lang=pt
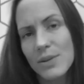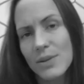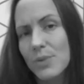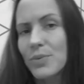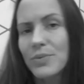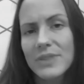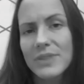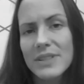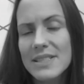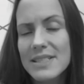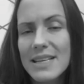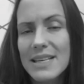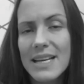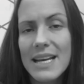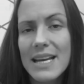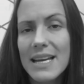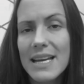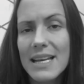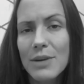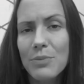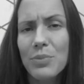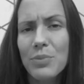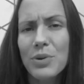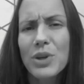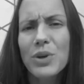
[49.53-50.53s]

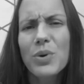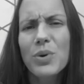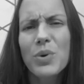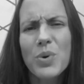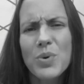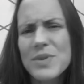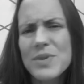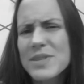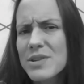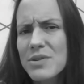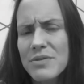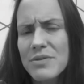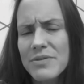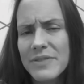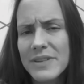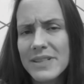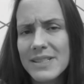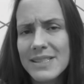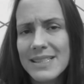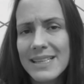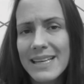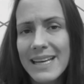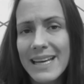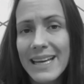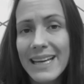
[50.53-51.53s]
acontecerem, porque eu não consigo
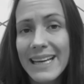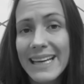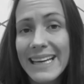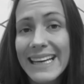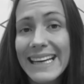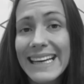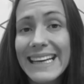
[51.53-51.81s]
fazer.